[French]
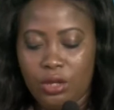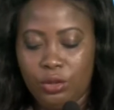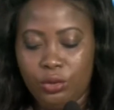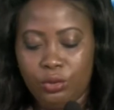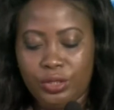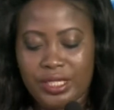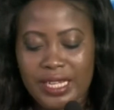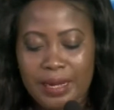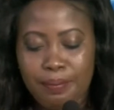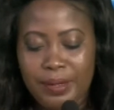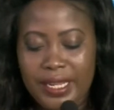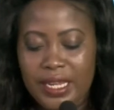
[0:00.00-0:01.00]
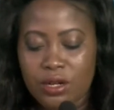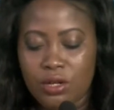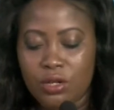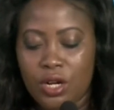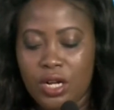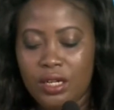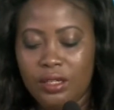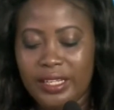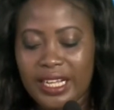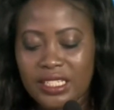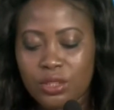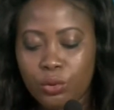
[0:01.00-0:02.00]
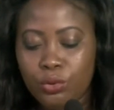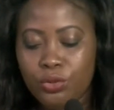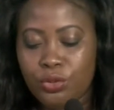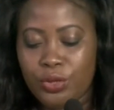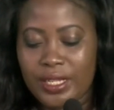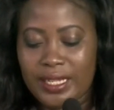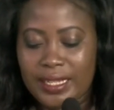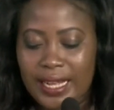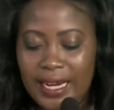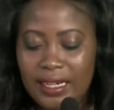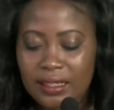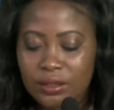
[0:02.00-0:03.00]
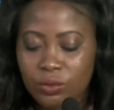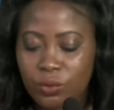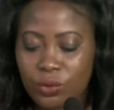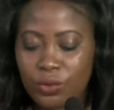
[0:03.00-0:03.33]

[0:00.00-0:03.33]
euh, aussi appelé gastro-duodénal, hein, donc